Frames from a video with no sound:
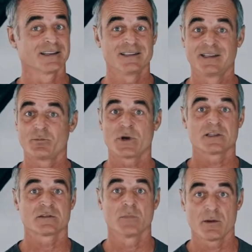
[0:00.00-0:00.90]
qui
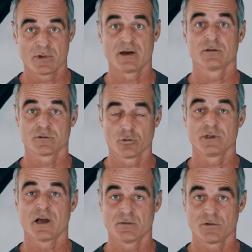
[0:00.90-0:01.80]
dépasse même
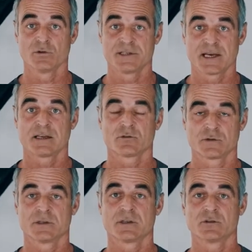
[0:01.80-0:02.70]
celui de la vente directe
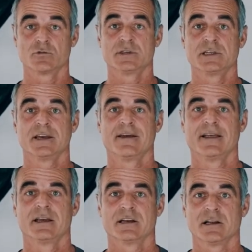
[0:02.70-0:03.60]
aux États-Unis.
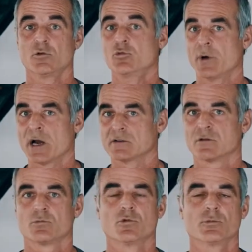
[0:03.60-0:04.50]
Elle a eu par
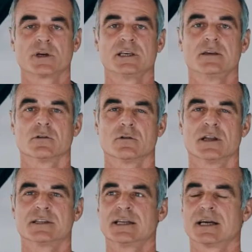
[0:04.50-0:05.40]
exemple le prix
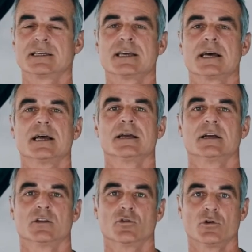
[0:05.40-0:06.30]
l'année dernière
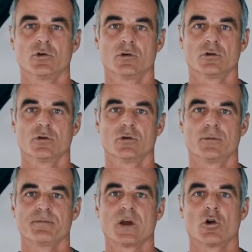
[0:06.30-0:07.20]
de
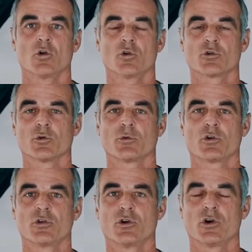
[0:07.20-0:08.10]

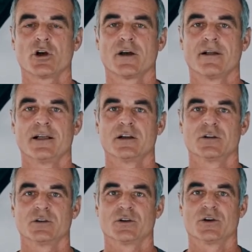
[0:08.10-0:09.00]
l'entrepreneur
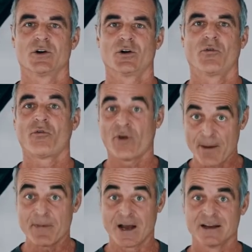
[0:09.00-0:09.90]
euh,
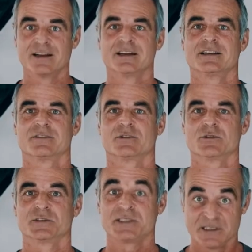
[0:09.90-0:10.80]
femme euh,